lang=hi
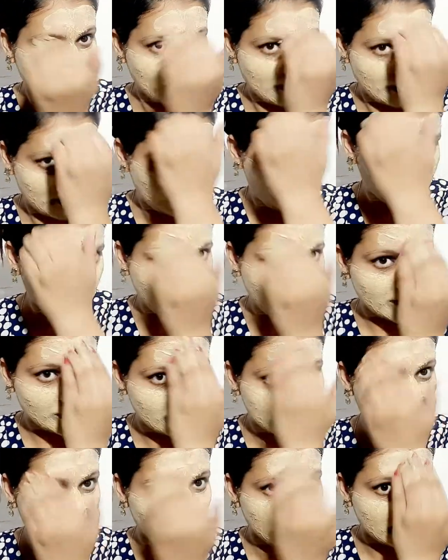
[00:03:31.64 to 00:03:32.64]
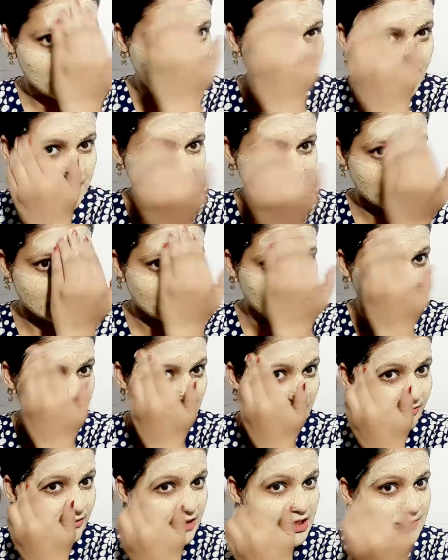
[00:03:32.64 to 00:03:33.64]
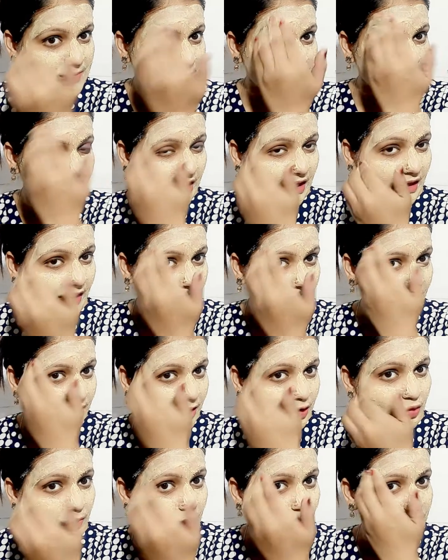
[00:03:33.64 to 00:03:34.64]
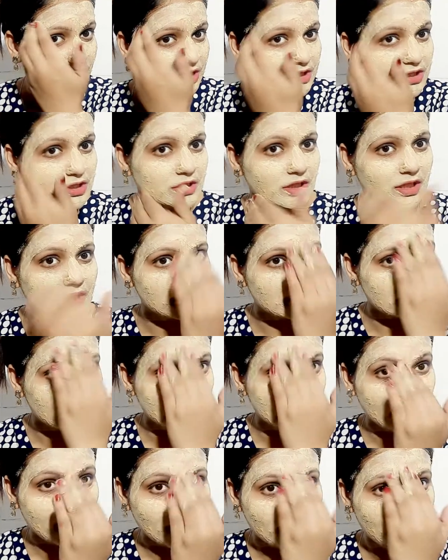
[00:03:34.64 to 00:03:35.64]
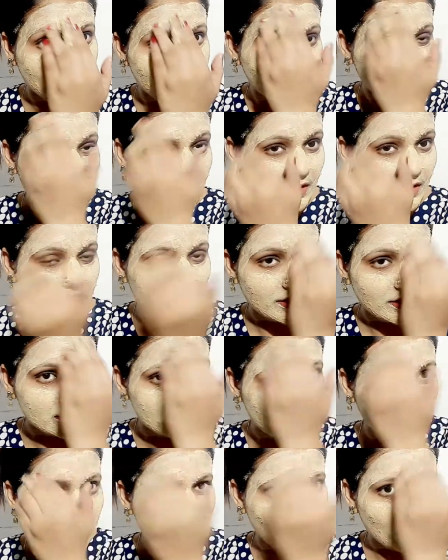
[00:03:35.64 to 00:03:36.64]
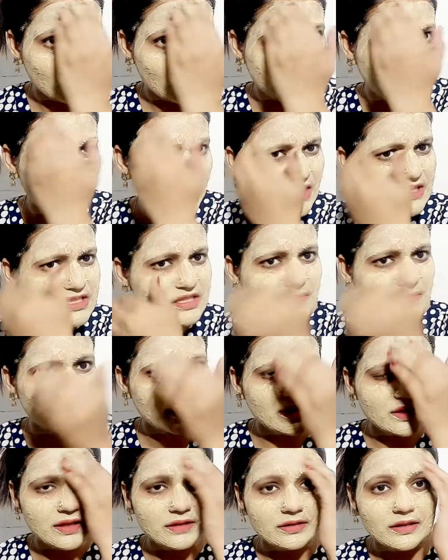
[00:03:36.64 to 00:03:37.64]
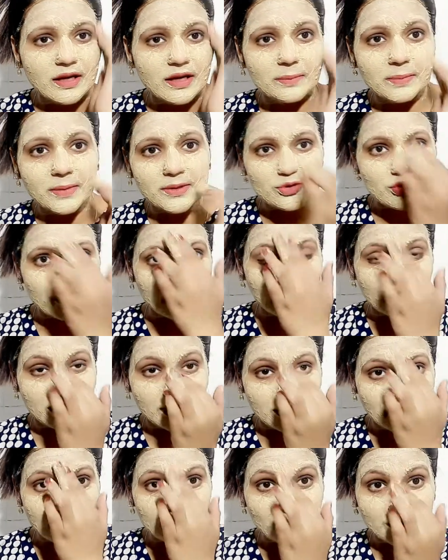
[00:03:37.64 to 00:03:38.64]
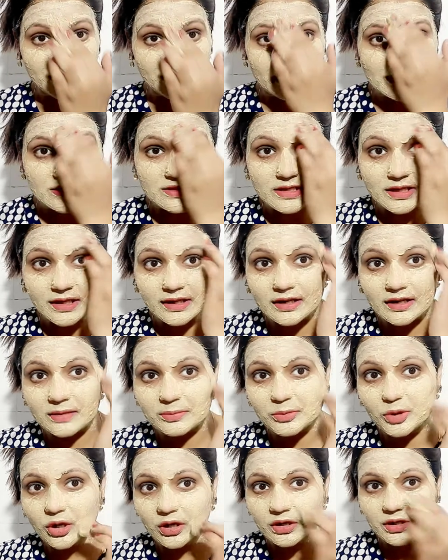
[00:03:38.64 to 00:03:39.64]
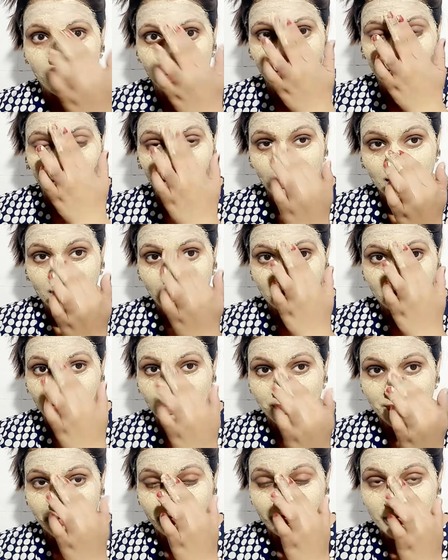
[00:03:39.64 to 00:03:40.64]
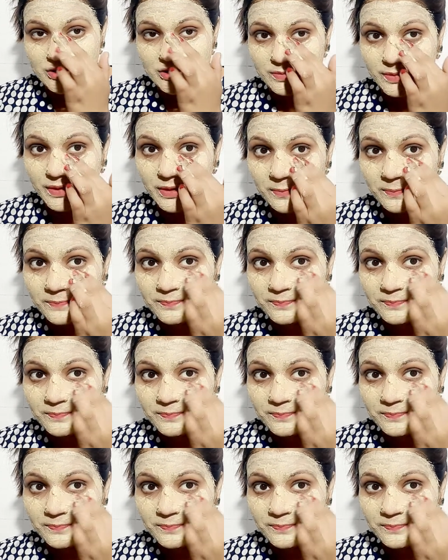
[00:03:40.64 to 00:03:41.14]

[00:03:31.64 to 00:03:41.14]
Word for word: और अपने हाथों से अगर आप इसे अपने फेस पर फैलाएंगे ना तो बहुत अच्छी तरह से ये लग जाएगा और पांच मिनट के अंदर आपका जो है ये ना जो पतली सी लेयर हम ड्रॉ लगाते हैं अपने फेस पर